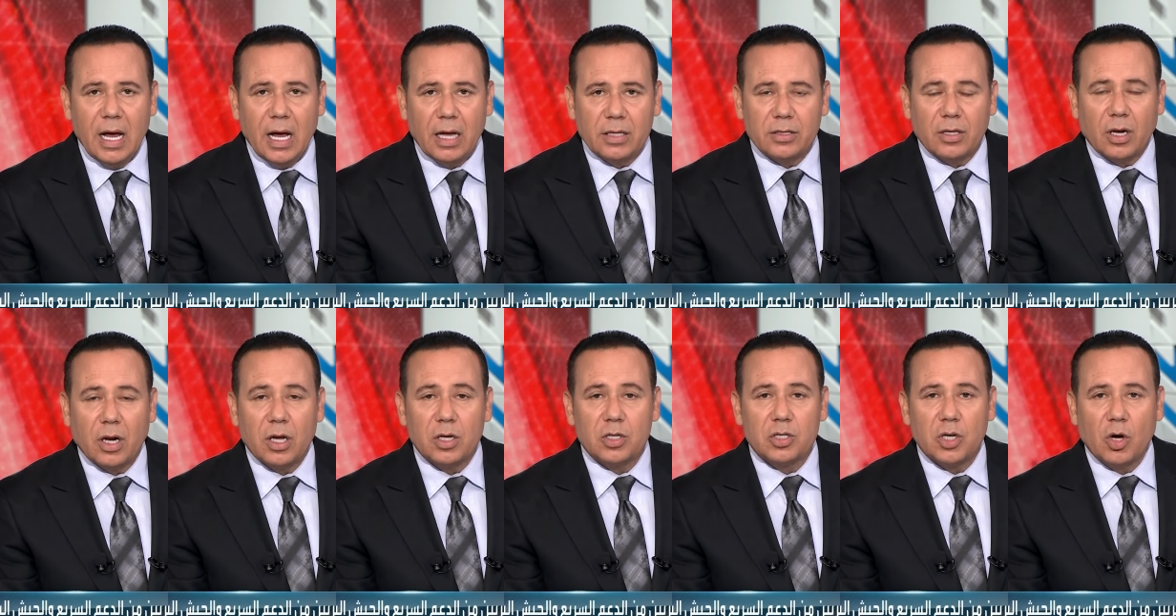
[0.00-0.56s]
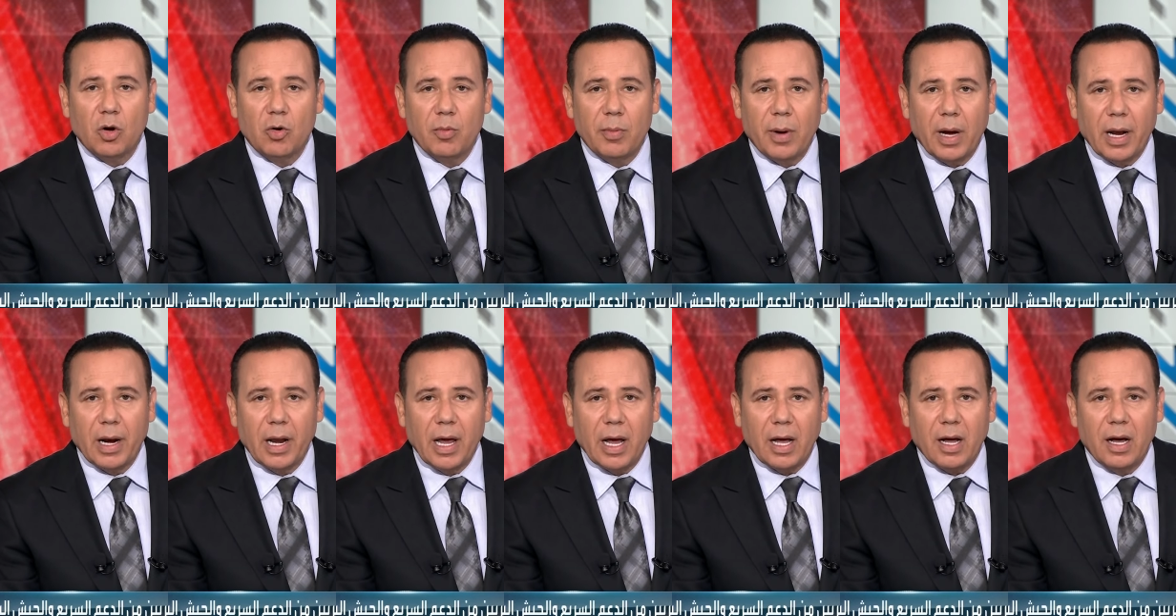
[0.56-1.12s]
أدراجهم
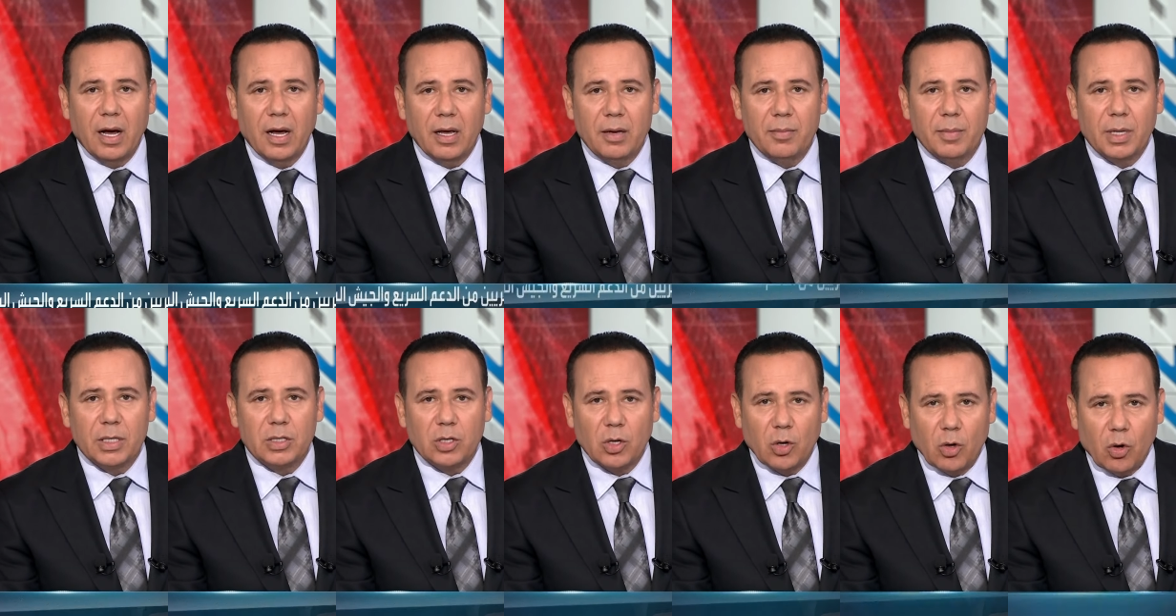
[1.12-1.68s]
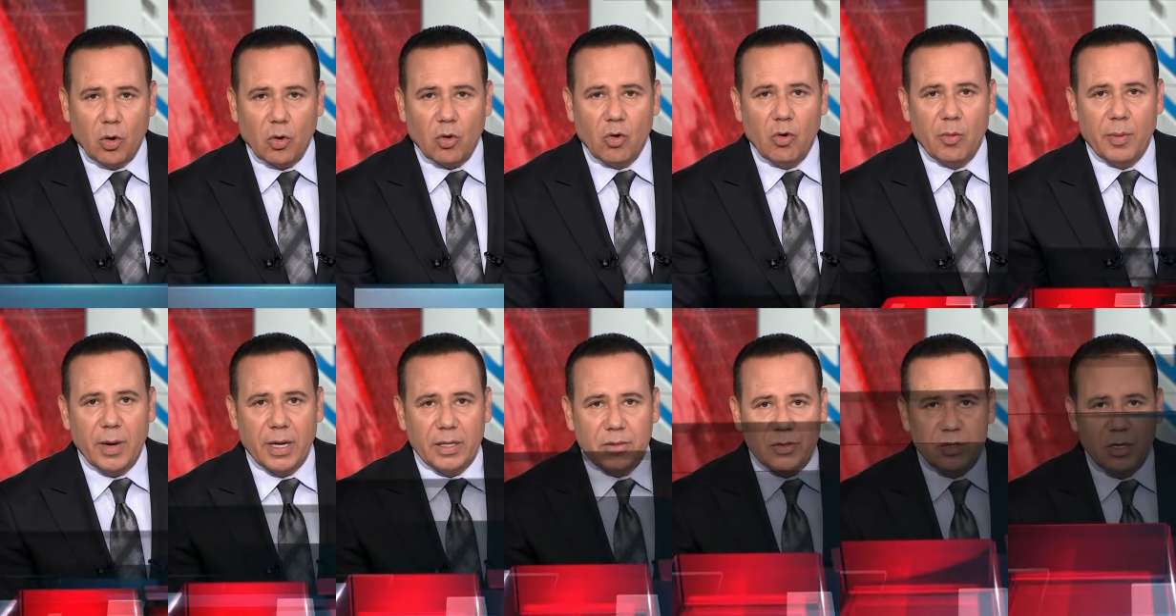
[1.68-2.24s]
على قائمة
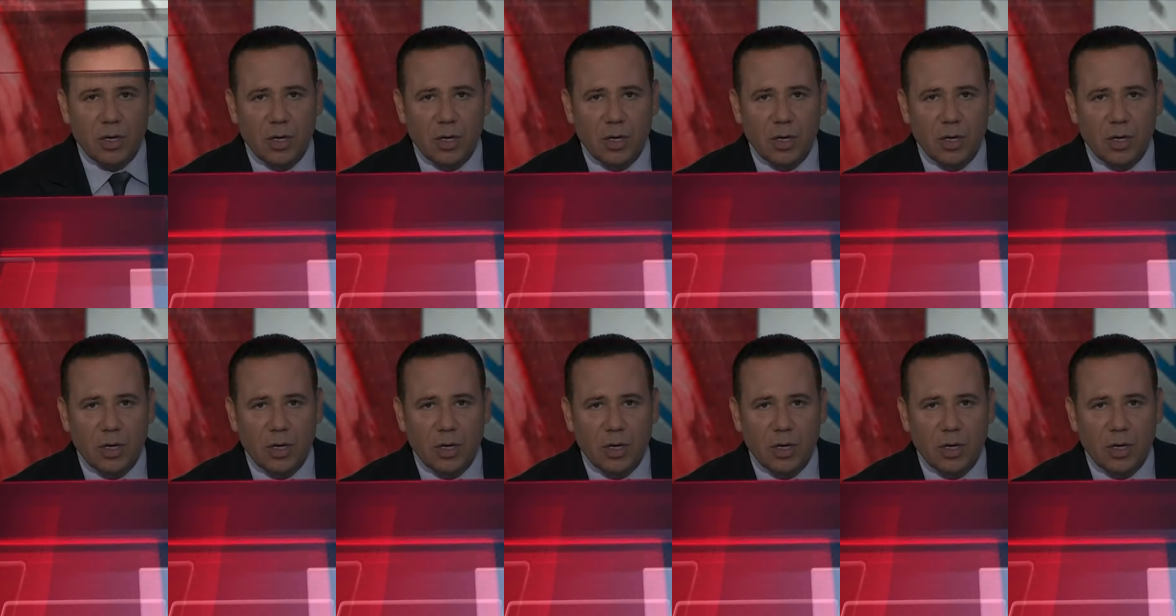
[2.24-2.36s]
العقوبات